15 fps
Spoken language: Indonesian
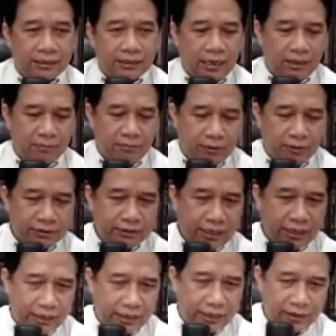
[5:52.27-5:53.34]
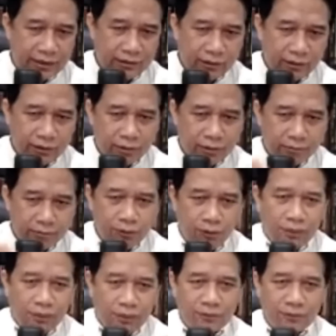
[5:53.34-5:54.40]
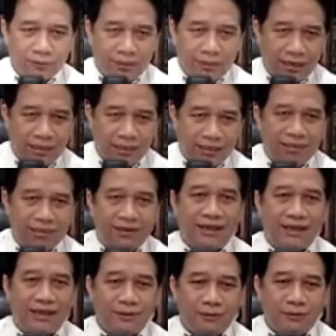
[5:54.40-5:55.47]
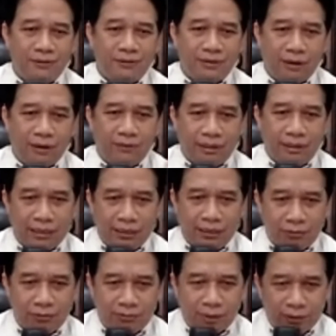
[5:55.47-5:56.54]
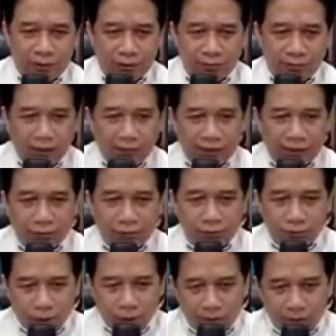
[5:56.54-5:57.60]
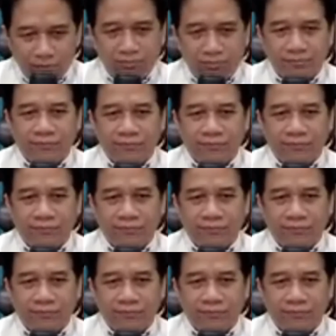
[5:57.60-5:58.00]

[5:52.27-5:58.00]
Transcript: Nah, menurut saya buruk atau tidak ya tergantung. Kalau kita itu berpedoman pada hukum,